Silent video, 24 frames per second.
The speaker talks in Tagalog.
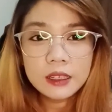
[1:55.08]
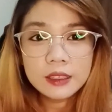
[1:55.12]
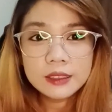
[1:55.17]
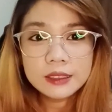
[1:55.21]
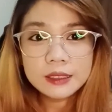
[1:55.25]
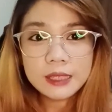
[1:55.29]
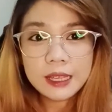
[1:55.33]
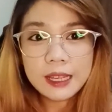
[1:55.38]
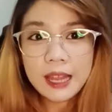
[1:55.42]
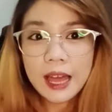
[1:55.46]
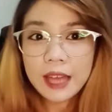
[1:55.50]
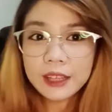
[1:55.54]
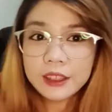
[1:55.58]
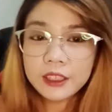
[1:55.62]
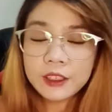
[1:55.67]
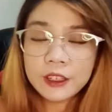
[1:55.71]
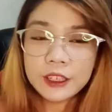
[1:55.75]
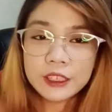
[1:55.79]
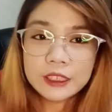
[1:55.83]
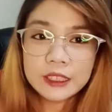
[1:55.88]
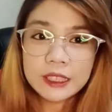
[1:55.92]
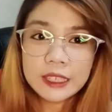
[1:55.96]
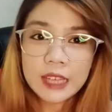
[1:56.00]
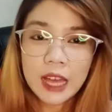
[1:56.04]
sa lahat ng
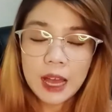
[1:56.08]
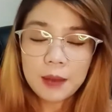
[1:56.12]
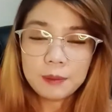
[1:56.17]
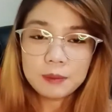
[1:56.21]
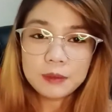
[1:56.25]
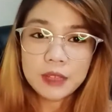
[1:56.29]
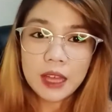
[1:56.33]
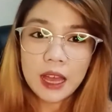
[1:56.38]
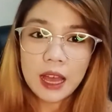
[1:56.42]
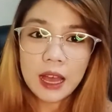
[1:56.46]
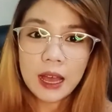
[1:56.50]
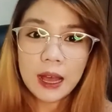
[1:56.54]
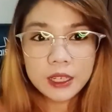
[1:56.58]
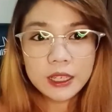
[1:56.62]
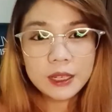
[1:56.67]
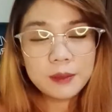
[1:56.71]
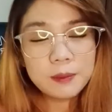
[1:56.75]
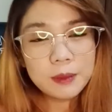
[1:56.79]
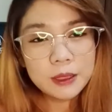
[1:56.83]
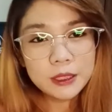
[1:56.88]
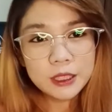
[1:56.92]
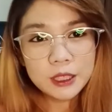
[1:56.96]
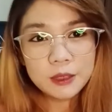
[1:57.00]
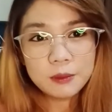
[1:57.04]
earning app na
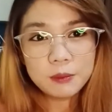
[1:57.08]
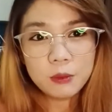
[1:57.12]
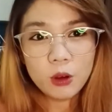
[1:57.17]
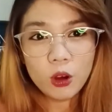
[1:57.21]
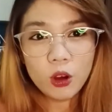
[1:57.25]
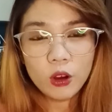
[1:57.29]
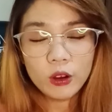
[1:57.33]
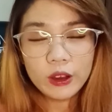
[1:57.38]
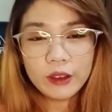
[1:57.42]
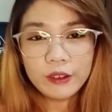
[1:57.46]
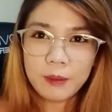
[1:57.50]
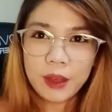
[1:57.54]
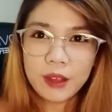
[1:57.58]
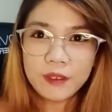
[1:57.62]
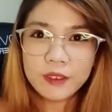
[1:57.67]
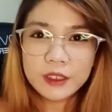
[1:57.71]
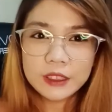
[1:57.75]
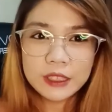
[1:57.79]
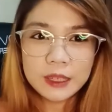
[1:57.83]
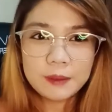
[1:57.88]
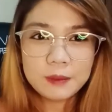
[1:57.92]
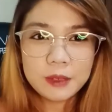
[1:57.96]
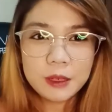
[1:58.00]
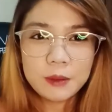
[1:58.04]
gamitin mo,
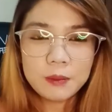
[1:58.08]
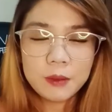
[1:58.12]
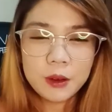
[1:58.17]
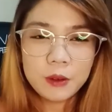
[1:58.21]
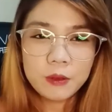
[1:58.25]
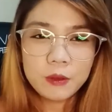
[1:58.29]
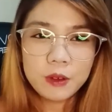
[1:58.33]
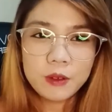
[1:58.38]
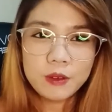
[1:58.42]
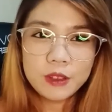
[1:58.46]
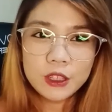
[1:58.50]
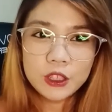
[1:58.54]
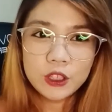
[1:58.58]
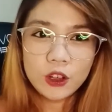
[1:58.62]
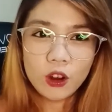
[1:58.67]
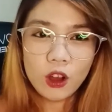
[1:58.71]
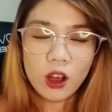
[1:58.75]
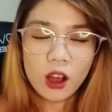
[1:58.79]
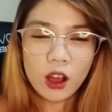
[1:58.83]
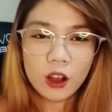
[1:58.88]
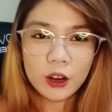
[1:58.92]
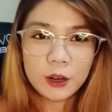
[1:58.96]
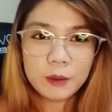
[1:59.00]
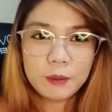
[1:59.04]
every time na mag-withdraw
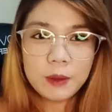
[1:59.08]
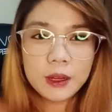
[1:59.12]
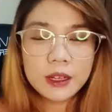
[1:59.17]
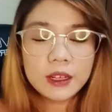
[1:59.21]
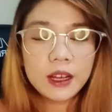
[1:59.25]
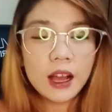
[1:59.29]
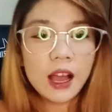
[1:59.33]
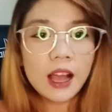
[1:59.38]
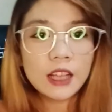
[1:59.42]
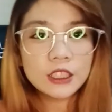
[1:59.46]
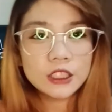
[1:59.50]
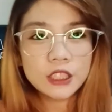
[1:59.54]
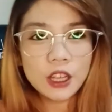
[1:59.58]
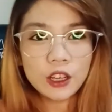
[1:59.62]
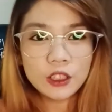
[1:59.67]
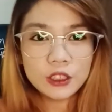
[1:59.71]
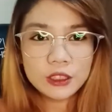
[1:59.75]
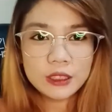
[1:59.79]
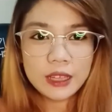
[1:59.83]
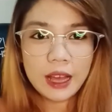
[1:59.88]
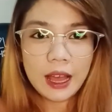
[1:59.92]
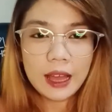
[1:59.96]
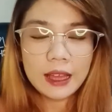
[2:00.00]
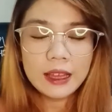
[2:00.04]
ka or magka-cash out
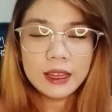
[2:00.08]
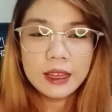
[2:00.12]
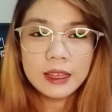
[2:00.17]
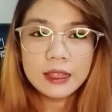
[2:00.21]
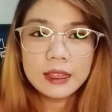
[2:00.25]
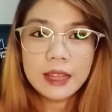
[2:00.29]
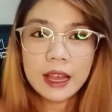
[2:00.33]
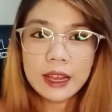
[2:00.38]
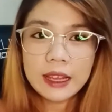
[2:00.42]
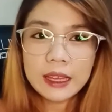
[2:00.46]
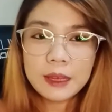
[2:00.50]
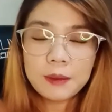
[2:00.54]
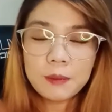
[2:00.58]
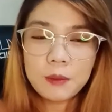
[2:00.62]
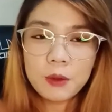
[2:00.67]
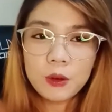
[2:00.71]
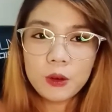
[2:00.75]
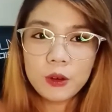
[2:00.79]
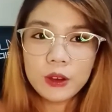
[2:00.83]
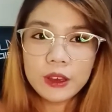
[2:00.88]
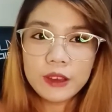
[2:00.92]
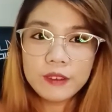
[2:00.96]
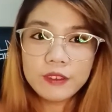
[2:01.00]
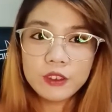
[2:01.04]
ka, lagi
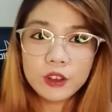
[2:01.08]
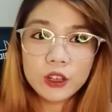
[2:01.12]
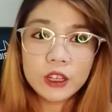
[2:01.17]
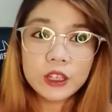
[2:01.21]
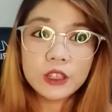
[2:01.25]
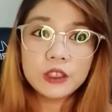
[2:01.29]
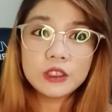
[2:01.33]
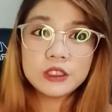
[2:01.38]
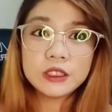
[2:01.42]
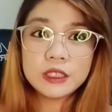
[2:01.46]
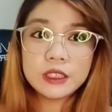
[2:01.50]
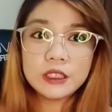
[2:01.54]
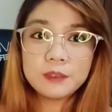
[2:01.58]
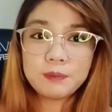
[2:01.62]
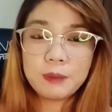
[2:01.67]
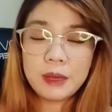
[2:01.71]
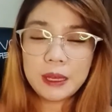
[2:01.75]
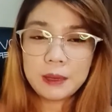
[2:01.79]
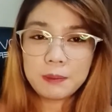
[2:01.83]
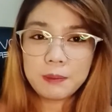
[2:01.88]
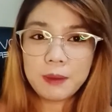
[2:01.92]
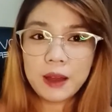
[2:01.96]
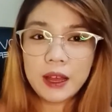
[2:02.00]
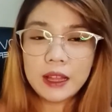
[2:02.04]
mong, if you're using
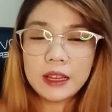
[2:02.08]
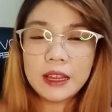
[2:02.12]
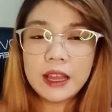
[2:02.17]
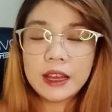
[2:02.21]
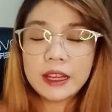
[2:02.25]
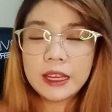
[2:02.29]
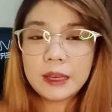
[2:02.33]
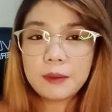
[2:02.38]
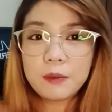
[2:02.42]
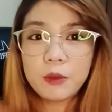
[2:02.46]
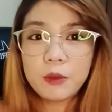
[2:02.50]
PayPal, lagi